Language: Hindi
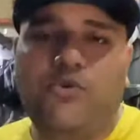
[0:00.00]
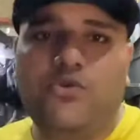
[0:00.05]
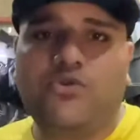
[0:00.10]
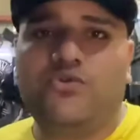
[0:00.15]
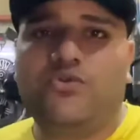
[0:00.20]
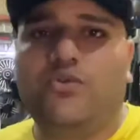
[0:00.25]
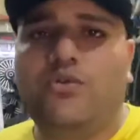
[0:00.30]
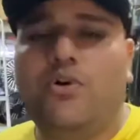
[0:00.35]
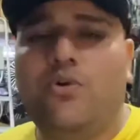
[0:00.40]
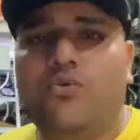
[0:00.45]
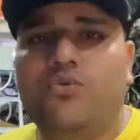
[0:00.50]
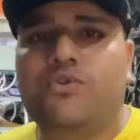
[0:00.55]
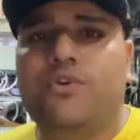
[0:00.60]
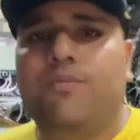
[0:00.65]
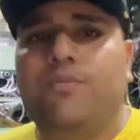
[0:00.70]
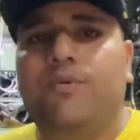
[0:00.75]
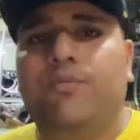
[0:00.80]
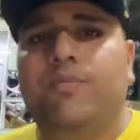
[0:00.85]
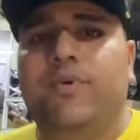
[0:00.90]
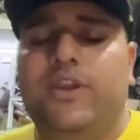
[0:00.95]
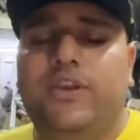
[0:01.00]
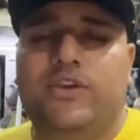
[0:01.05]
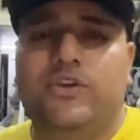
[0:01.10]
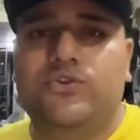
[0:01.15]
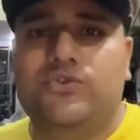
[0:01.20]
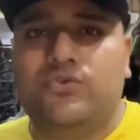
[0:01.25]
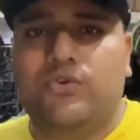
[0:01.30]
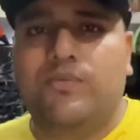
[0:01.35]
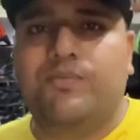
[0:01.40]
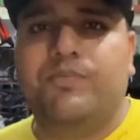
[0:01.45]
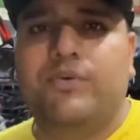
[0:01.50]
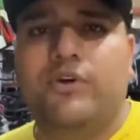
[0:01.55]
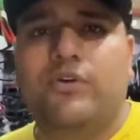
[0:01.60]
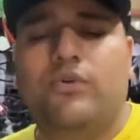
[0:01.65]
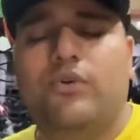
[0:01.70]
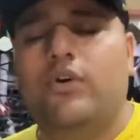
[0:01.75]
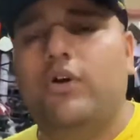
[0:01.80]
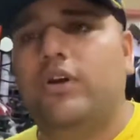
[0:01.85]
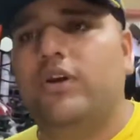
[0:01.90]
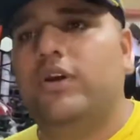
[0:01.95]
पहुंच चुका हूं सोमीन भाई की शॉप पर
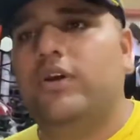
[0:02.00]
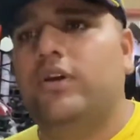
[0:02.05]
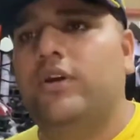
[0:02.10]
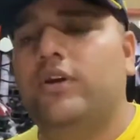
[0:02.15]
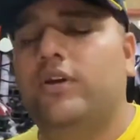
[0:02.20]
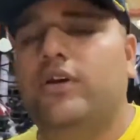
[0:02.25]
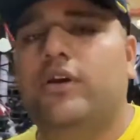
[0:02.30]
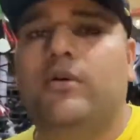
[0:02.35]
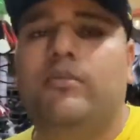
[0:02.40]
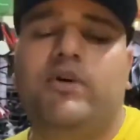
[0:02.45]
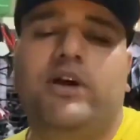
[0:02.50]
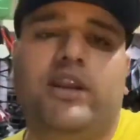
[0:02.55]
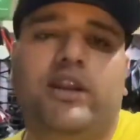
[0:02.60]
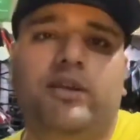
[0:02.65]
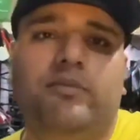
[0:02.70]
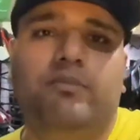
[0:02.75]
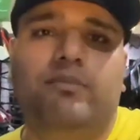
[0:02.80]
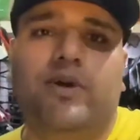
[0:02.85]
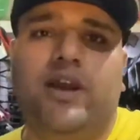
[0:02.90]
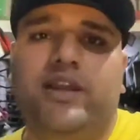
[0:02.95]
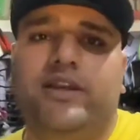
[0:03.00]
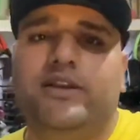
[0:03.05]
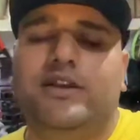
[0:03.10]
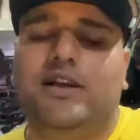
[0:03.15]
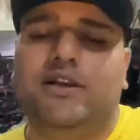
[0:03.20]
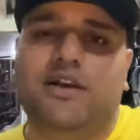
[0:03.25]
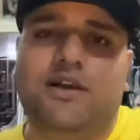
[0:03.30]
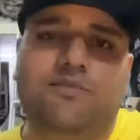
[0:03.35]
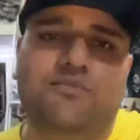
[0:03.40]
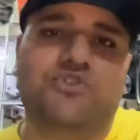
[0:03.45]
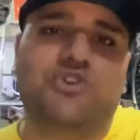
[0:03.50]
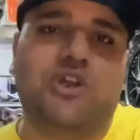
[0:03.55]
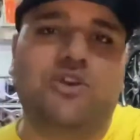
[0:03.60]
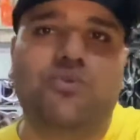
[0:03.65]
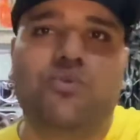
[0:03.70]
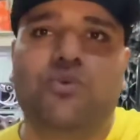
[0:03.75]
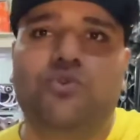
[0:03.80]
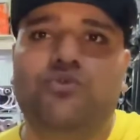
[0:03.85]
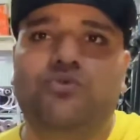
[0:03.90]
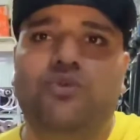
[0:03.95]
और हमारी बाइक का काम
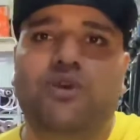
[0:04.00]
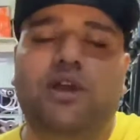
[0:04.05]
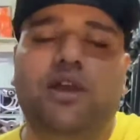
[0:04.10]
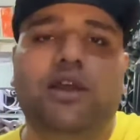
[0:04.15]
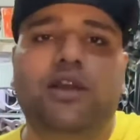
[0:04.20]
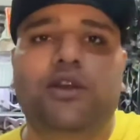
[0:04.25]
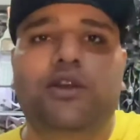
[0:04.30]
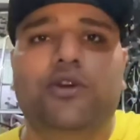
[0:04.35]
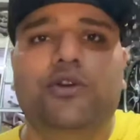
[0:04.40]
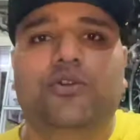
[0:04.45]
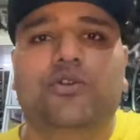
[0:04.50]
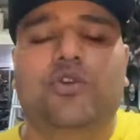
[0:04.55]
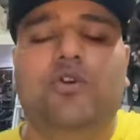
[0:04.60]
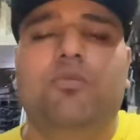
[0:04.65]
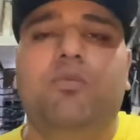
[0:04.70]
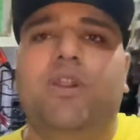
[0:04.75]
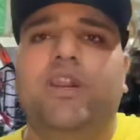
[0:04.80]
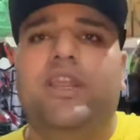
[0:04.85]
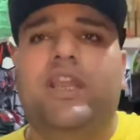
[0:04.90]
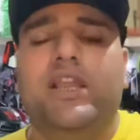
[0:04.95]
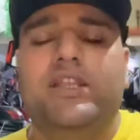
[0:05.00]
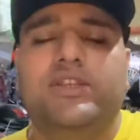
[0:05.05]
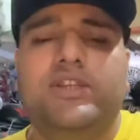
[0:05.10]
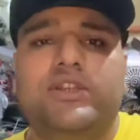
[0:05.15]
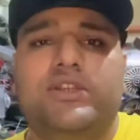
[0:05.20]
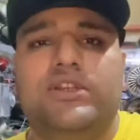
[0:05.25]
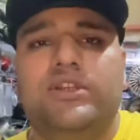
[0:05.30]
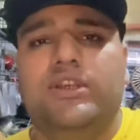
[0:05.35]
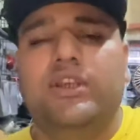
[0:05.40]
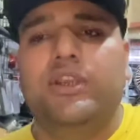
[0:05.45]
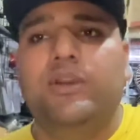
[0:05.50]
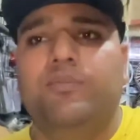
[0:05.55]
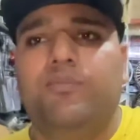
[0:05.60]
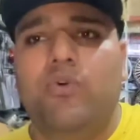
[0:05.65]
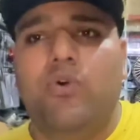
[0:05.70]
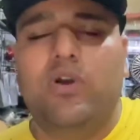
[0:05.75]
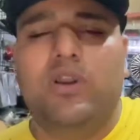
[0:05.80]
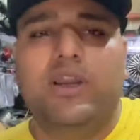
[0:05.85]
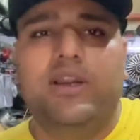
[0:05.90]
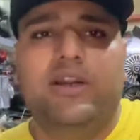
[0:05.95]
चालू हो चुका है तो मैंने एच की एक
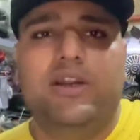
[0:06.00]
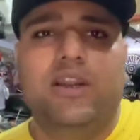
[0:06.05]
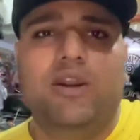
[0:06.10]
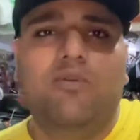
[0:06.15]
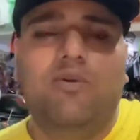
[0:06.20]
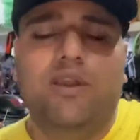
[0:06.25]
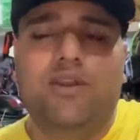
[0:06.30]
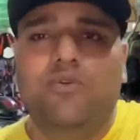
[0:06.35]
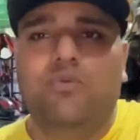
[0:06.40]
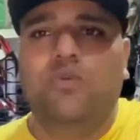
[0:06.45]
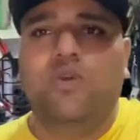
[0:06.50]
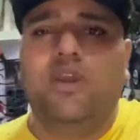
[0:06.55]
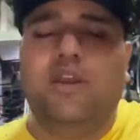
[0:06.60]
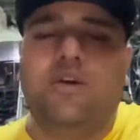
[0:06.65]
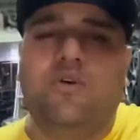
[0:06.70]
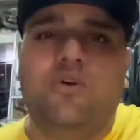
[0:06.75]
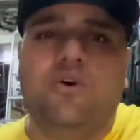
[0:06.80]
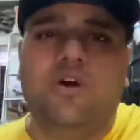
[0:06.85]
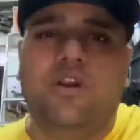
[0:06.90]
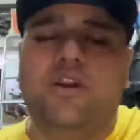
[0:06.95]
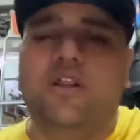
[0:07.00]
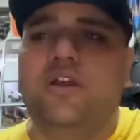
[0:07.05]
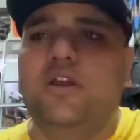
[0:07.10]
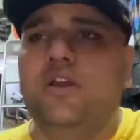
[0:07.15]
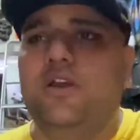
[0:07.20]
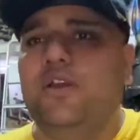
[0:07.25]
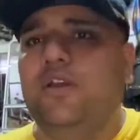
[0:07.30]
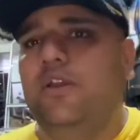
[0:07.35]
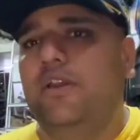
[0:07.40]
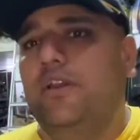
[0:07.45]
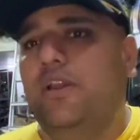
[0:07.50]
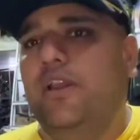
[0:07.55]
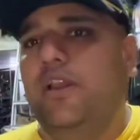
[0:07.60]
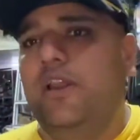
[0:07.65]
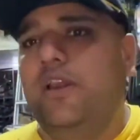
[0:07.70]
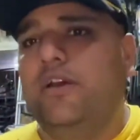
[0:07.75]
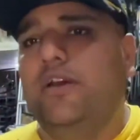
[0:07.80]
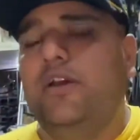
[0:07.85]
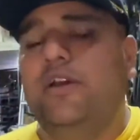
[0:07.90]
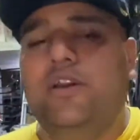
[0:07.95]
फॉर्मलेट डलवाई हुई है और
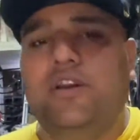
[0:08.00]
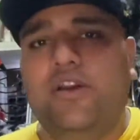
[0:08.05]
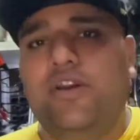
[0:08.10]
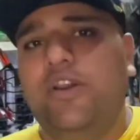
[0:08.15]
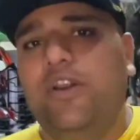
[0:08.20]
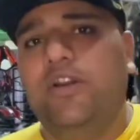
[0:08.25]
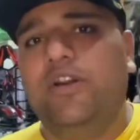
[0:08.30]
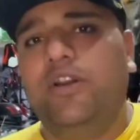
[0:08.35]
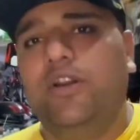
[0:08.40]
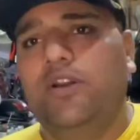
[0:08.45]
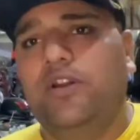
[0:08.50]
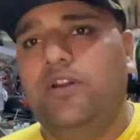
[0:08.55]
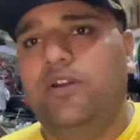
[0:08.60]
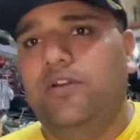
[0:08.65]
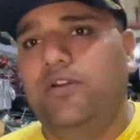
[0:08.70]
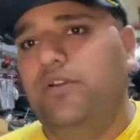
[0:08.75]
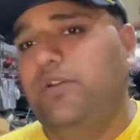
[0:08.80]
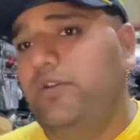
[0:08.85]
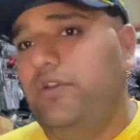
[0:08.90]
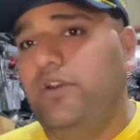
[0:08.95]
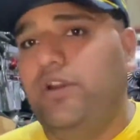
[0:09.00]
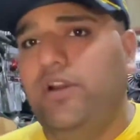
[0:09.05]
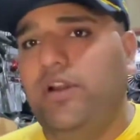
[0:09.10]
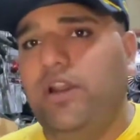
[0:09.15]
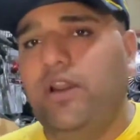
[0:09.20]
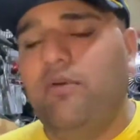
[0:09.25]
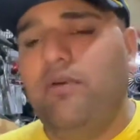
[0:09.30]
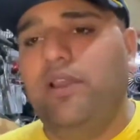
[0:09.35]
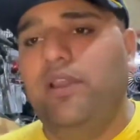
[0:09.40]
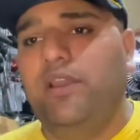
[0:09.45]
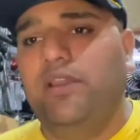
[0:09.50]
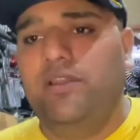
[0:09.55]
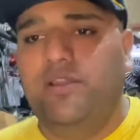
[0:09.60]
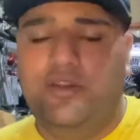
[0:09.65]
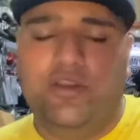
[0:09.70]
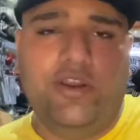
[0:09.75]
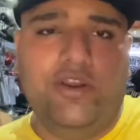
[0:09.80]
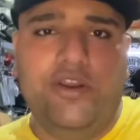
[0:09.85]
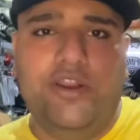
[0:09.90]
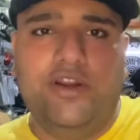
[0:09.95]
एक रेडिएटर ग्रिल डलवाई
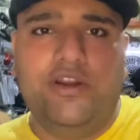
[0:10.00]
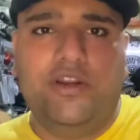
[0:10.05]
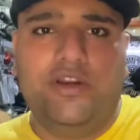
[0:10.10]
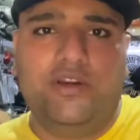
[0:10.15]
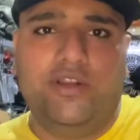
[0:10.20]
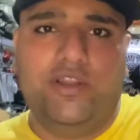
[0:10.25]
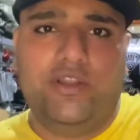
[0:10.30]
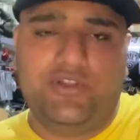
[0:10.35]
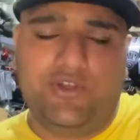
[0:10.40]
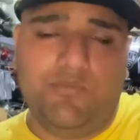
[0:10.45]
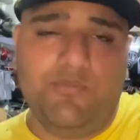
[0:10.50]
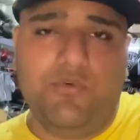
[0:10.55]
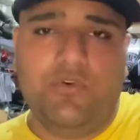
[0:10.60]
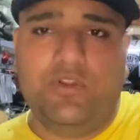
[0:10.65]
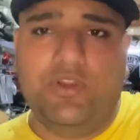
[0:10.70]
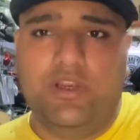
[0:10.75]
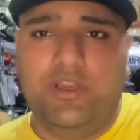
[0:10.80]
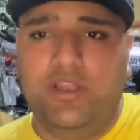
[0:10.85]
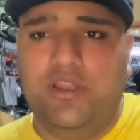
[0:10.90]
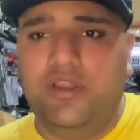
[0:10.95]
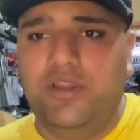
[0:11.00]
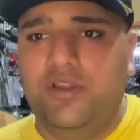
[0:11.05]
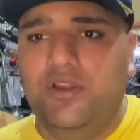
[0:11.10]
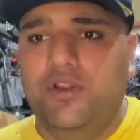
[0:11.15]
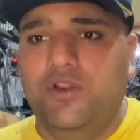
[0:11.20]
रेडिएटर के सपोर्ट के लिए